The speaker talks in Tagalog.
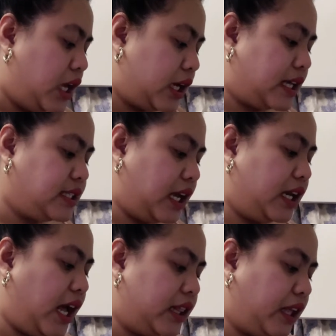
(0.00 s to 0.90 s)
Kasi
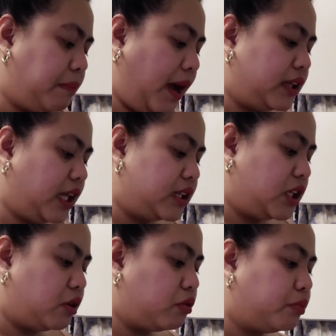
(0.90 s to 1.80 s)
inaantay pa ata
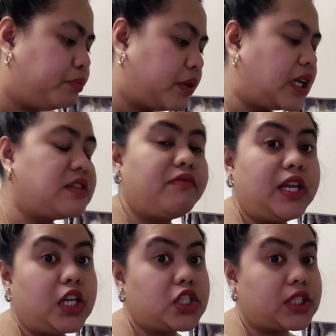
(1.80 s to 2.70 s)
din yung... Kasi
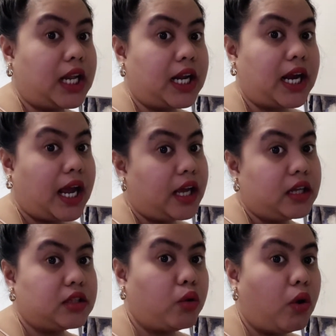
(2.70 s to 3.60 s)
finish talaga.
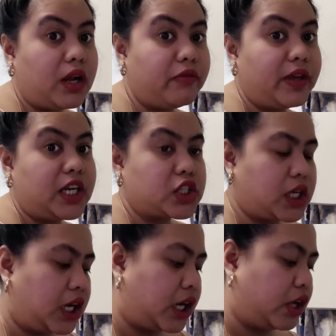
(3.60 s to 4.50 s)
Local finish
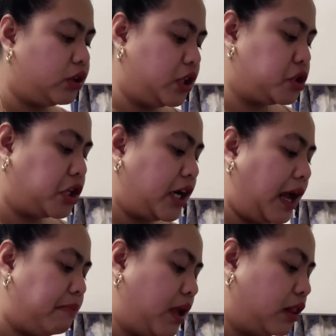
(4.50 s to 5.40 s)
talaga yung teacher
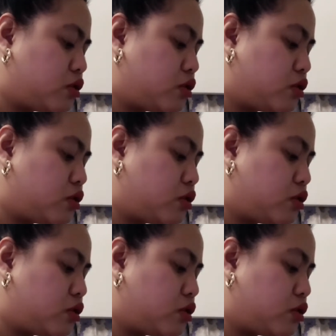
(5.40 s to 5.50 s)
namin.